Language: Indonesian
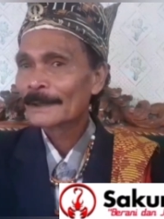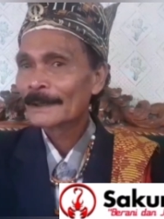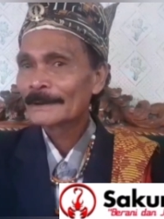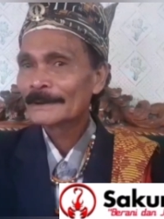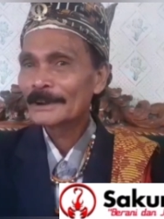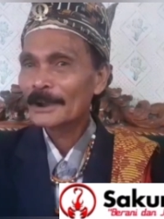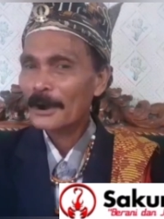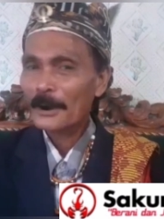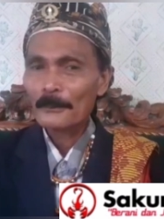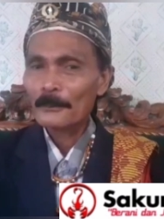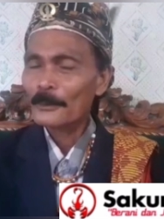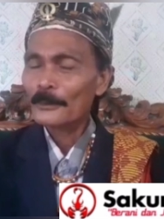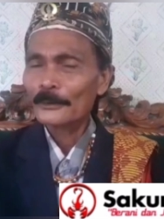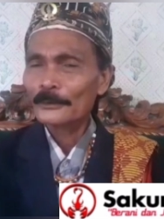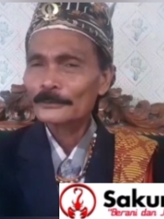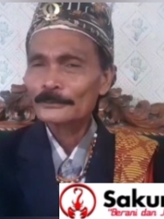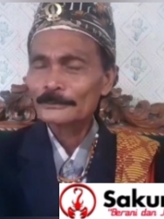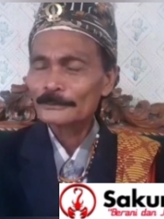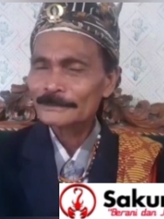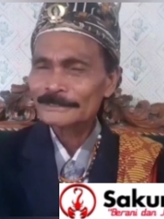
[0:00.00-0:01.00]
Dia omong
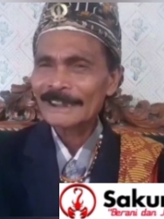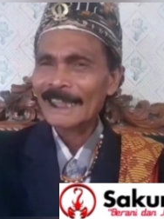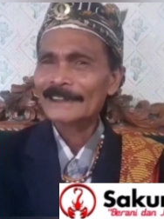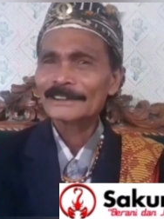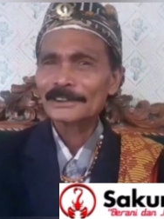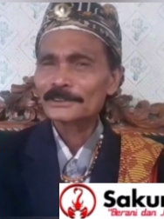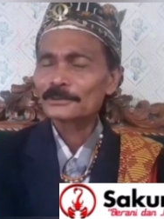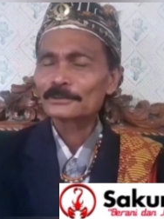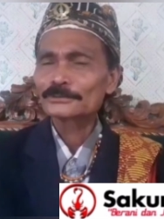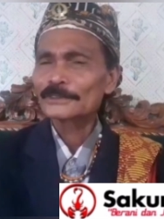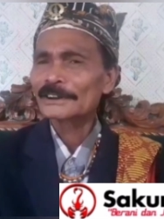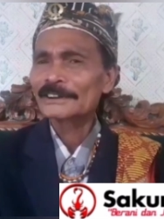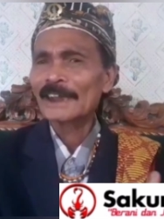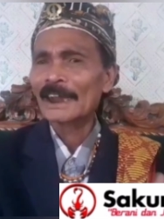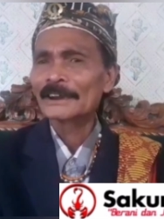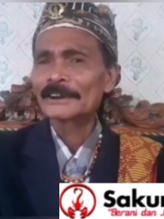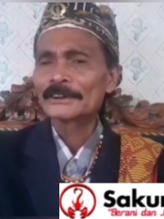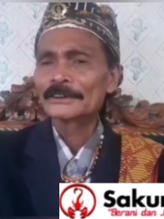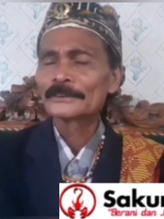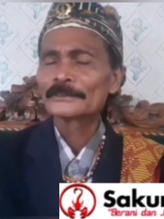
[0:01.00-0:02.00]
saat itu
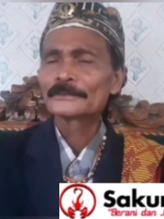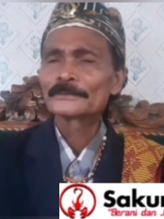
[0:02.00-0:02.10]
terjadi.